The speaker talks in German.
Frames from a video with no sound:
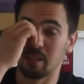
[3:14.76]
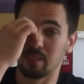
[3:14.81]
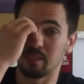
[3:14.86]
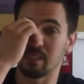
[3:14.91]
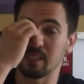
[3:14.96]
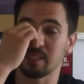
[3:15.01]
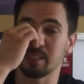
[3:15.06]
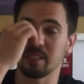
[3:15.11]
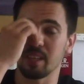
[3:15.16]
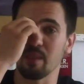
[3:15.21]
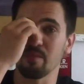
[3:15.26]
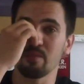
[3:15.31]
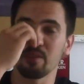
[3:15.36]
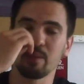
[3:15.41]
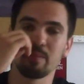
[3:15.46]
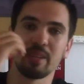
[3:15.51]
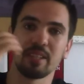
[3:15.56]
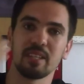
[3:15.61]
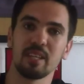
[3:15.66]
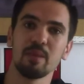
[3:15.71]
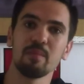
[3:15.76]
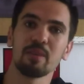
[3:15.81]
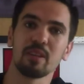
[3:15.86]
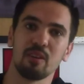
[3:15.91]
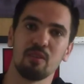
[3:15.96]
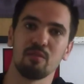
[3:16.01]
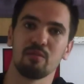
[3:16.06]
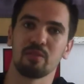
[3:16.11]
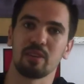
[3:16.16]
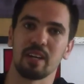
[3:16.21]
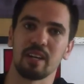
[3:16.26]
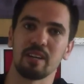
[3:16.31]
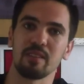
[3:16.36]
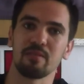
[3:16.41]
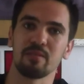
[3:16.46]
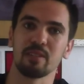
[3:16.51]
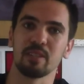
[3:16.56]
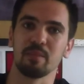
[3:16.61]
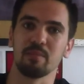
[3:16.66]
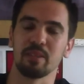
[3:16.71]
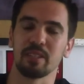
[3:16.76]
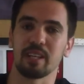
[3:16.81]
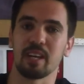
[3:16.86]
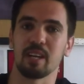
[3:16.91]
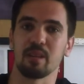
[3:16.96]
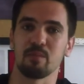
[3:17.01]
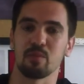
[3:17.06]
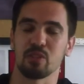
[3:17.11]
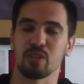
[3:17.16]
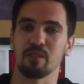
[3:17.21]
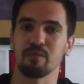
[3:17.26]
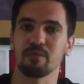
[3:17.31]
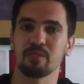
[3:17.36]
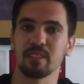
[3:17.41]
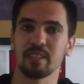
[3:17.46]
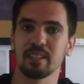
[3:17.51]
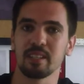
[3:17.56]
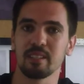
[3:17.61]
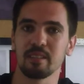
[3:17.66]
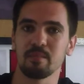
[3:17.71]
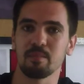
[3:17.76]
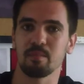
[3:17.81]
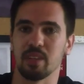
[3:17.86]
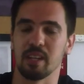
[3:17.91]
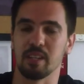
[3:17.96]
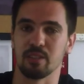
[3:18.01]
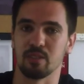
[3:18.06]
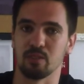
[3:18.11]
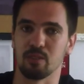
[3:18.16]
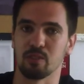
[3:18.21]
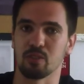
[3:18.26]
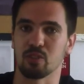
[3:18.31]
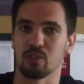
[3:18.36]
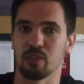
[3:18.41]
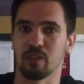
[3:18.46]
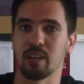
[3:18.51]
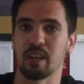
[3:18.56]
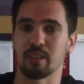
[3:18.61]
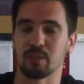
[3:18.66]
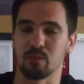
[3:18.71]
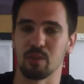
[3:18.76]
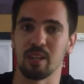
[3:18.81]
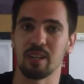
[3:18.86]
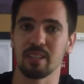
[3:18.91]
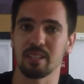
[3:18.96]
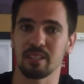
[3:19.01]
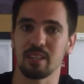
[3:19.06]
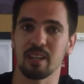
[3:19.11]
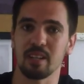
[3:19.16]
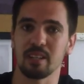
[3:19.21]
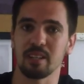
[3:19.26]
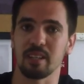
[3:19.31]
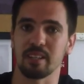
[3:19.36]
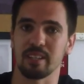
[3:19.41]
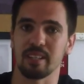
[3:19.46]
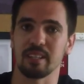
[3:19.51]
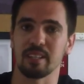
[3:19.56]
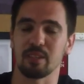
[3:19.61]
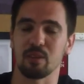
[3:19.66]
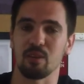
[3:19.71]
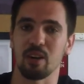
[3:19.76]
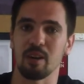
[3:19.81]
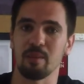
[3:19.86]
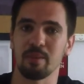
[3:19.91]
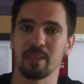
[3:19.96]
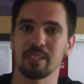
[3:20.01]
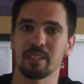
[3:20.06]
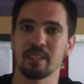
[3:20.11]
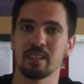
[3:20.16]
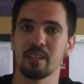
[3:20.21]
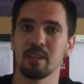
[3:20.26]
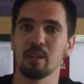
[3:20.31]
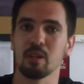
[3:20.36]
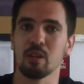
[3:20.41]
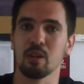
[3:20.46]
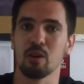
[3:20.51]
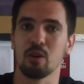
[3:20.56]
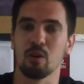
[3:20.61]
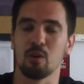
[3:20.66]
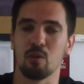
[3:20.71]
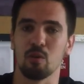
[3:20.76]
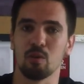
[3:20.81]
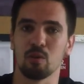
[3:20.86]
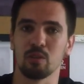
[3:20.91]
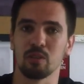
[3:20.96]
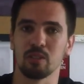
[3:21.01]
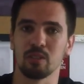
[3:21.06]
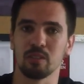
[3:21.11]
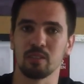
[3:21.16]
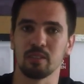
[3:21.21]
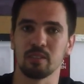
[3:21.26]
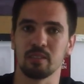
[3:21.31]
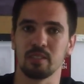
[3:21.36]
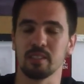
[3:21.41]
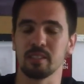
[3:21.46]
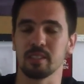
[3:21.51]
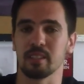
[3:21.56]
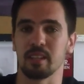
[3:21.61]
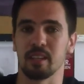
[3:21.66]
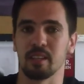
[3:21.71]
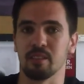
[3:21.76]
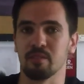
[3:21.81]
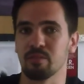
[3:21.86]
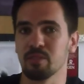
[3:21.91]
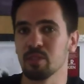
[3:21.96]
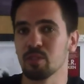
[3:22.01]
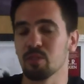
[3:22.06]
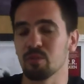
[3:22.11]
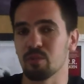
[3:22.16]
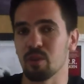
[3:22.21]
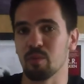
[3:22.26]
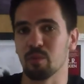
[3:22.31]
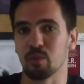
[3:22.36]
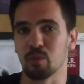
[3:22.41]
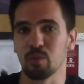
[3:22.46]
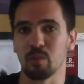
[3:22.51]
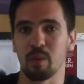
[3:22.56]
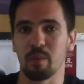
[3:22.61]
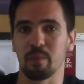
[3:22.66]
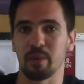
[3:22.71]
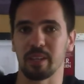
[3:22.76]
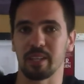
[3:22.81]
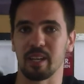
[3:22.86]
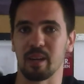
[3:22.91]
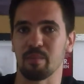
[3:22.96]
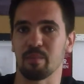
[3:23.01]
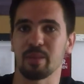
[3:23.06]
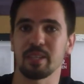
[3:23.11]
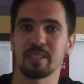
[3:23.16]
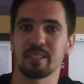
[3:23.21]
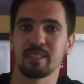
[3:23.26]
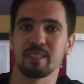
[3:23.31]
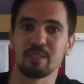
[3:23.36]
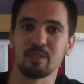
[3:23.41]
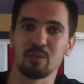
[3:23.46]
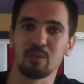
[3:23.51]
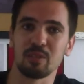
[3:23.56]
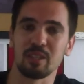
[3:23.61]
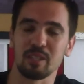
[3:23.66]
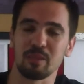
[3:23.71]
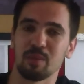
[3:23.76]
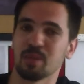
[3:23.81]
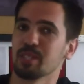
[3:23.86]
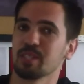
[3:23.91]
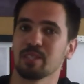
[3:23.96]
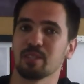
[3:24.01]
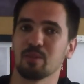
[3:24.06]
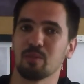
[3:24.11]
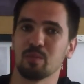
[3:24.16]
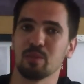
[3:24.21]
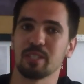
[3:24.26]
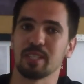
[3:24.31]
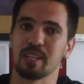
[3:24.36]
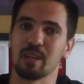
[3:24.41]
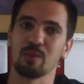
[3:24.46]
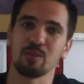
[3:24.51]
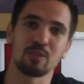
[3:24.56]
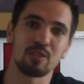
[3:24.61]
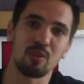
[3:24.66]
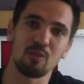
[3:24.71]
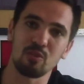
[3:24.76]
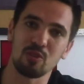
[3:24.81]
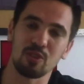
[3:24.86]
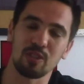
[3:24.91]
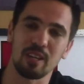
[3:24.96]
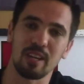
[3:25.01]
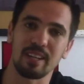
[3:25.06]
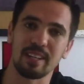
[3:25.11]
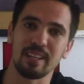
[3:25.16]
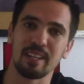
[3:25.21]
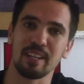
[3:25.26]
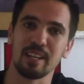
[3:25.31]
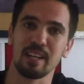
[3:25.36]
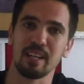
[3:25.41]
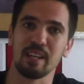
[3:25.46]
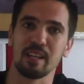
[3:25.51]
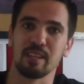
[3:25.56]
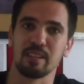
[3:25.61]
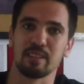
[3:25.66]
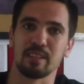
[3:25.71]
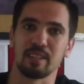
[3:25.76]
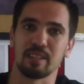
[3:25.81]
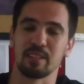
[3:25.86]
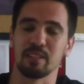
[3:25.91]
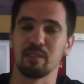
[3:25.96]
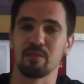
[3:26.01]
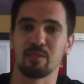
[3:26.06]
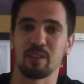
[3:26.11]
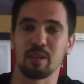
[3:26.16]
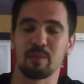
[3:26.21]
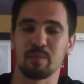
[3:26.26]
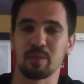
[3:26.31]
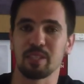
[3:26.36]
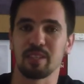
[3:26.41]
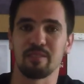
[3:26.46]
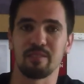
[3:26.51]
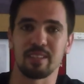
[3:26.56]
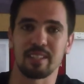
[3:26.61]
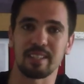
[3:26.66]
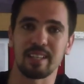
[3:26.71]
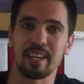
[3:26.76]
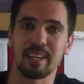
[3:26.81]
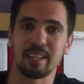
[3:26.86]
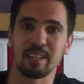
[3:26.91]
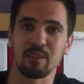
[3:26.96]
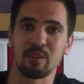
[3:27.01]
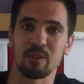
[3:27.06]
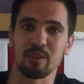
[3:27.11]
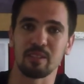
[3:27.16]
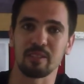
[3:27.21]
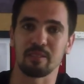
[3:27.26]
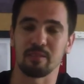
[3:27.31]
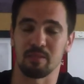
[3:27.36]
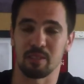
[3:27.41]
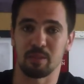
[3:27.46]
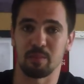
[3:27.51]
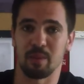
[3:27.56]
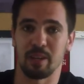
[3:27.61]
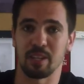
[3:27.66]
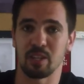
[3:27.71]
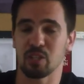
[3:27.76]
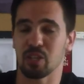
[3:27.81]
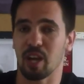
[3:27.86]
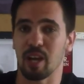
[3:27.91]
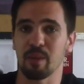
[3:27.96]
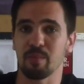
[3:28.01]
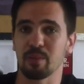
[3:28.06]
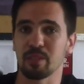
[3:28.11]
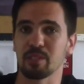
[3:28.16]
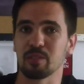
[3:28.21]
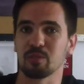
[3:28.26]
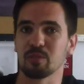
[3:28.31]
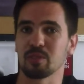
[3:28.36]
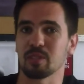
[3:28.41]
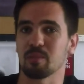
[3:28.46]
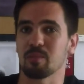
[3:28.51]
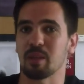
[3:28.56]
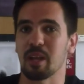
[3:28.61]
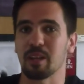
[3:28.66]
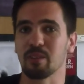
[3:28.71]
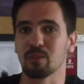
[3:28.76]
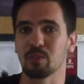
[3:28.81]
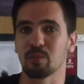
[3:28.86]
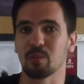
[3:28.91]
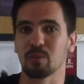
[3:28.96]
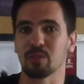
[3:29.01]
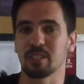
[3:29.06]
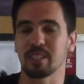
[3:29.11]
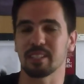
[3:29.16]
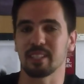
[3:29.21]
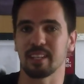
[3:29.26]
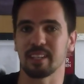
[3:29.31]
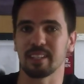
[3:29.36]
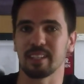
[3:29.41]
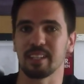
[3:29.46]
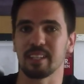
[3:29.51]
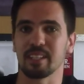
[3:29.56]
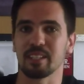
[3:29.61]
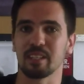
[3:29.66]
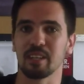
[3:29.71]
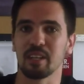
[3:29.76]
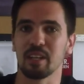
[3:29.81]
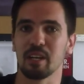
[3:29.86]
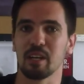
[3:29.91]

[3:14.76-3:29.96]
dass ich einfach immer Themen aufgreife, die mich gerade beschäftigen. Also schon aktuelle Sachen, an denen ich auch arbeite. Und diese dann in Videoform rüberbringe. Am besten so, dass man sich so ein bisschen austauschen kann, dass ihr vielleicht ein bisschen was lernen könnt, was meinen Schreib- bzw. Planungsprozess angeht.